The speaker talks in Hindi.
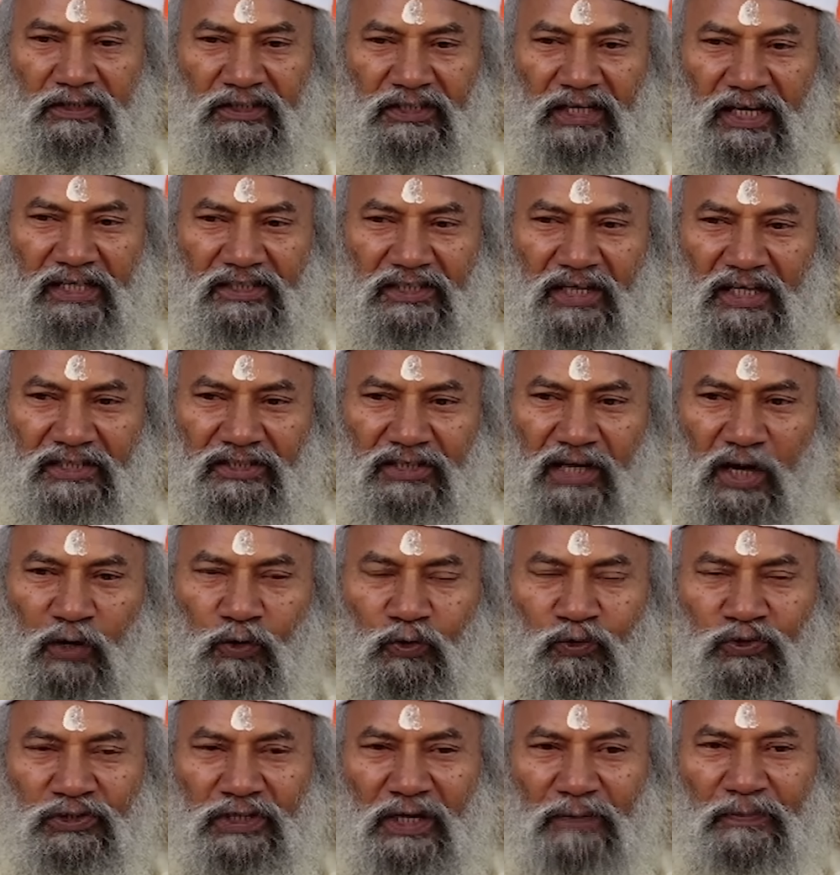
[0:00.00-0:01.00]
जैसा
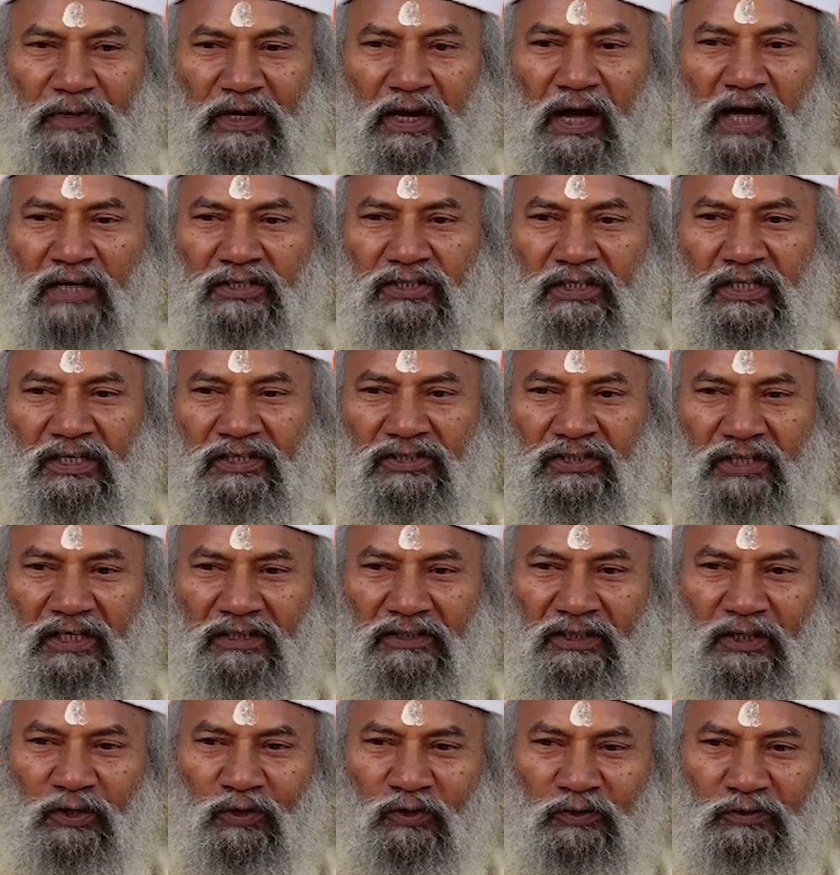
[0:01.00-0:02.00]
चाहो वैसा विकास कर
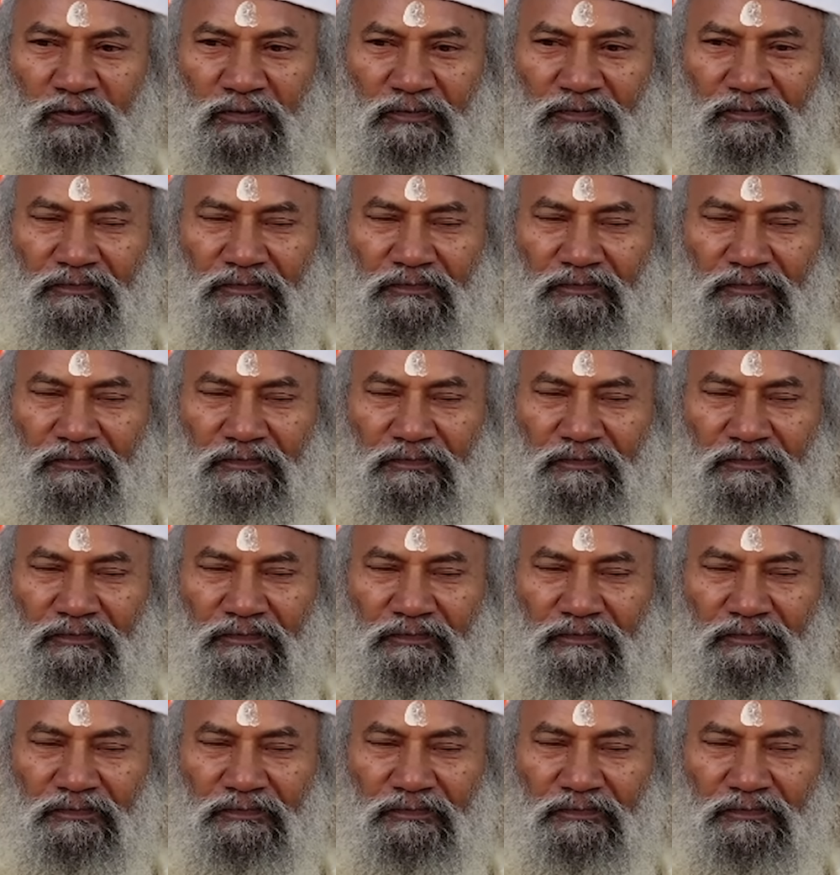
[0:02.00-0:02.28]
सकते हो